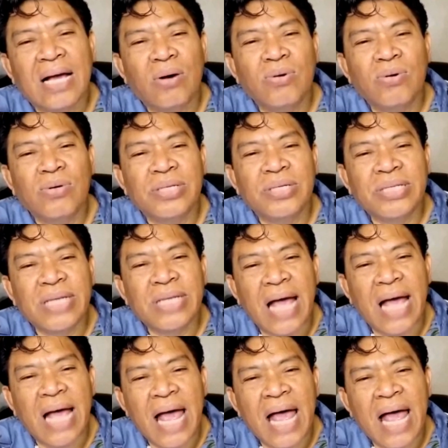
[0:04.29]
nggak
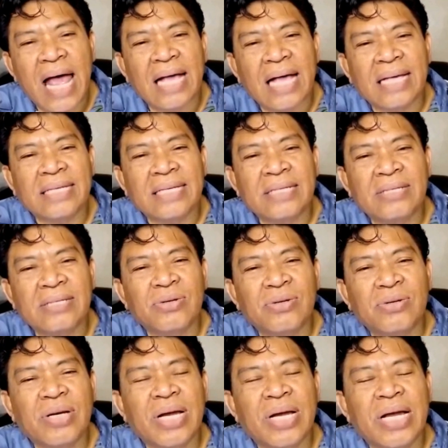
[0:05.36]
usah
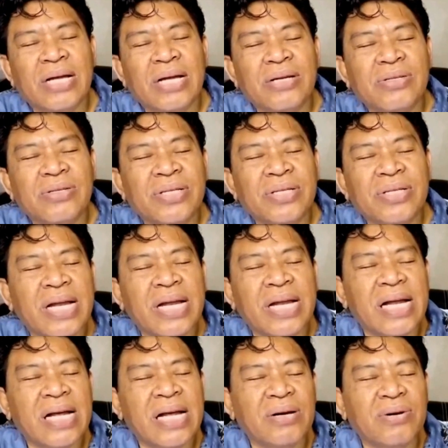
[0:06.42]

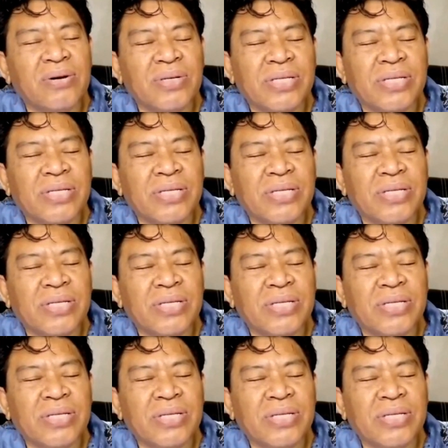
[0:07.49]
saudara-saudara